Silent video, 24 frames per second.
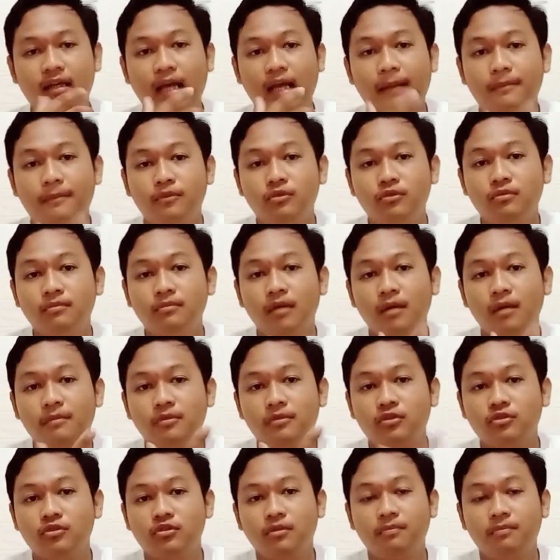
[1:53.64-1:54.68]
Kamu mau
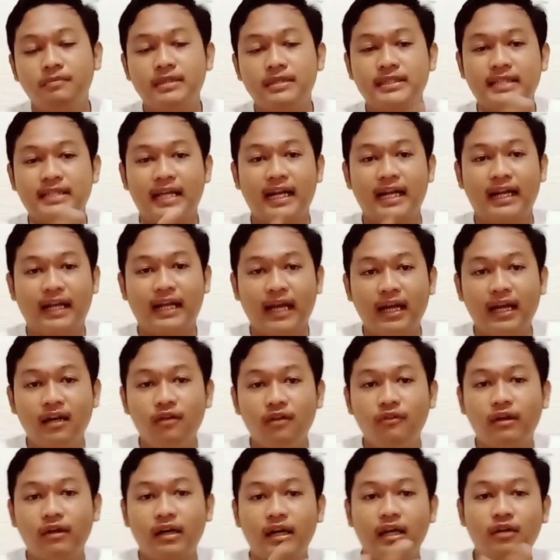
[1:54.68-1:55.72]
menutup
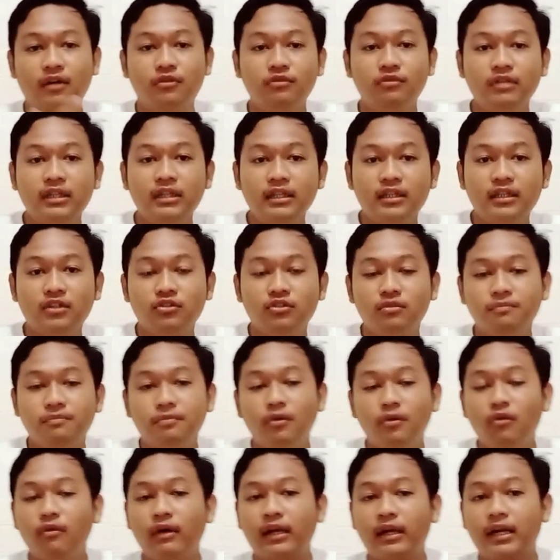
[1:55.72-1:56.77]
misalkan warna kuning
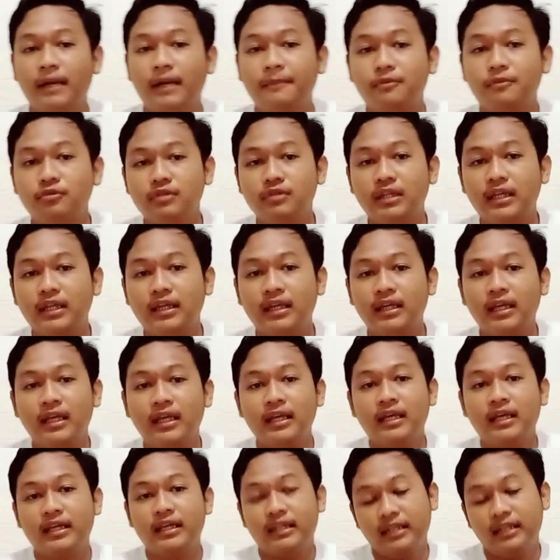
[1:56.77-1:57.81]
ditumpuk warna putih.
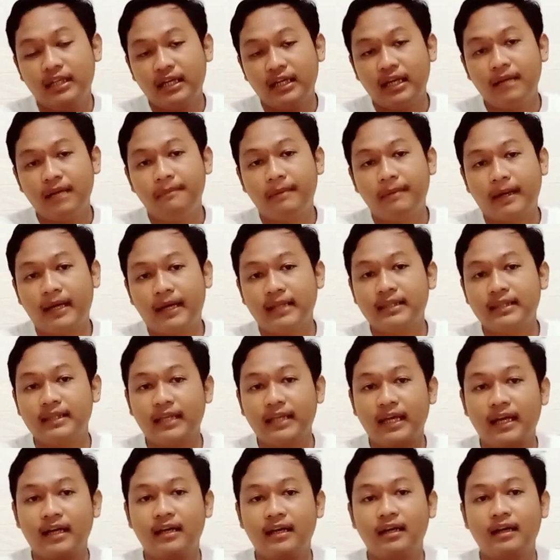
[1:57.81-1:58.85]
Ini kan berat
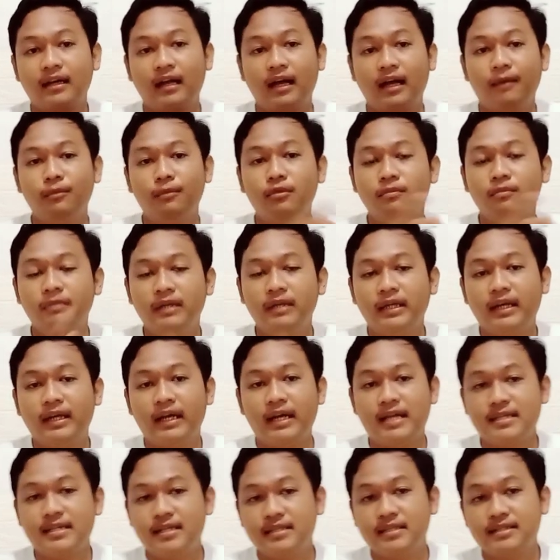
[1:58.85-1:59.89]
ya. Kamu belikan
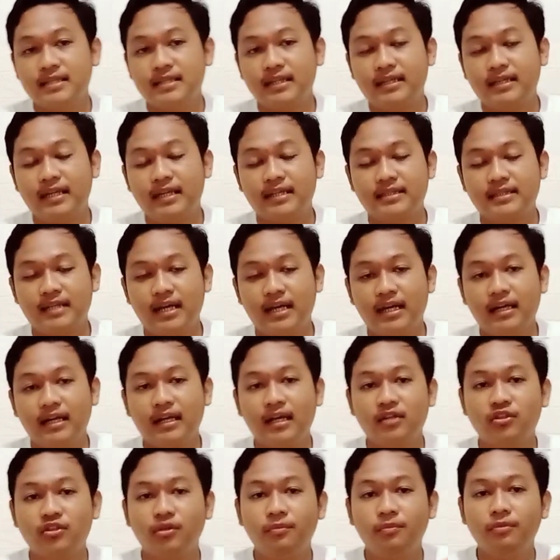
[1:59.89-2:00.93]
aja cat dasar
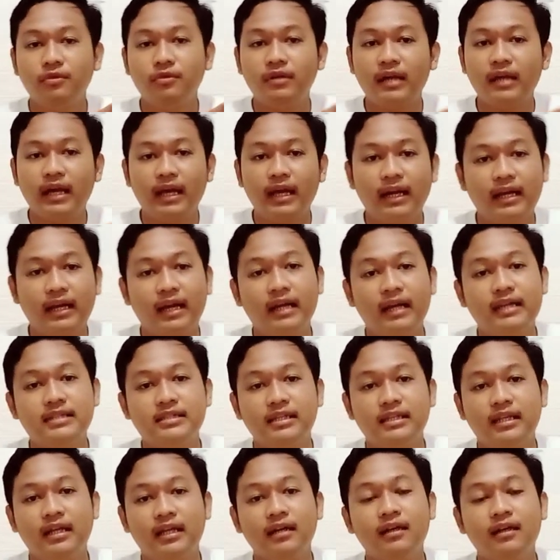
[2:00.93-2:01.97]
ataupun alkali
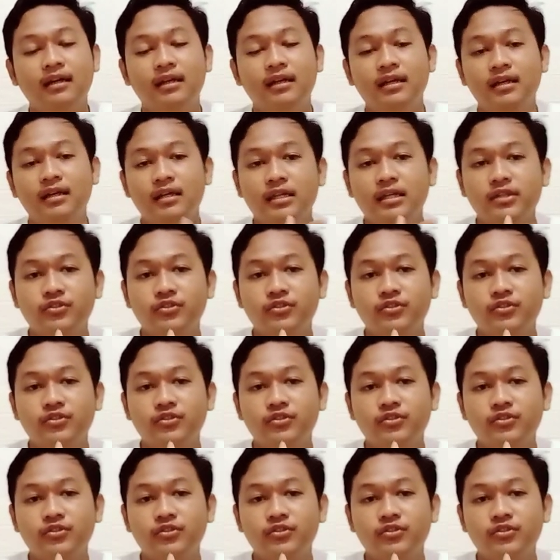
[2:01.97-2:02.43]
sealer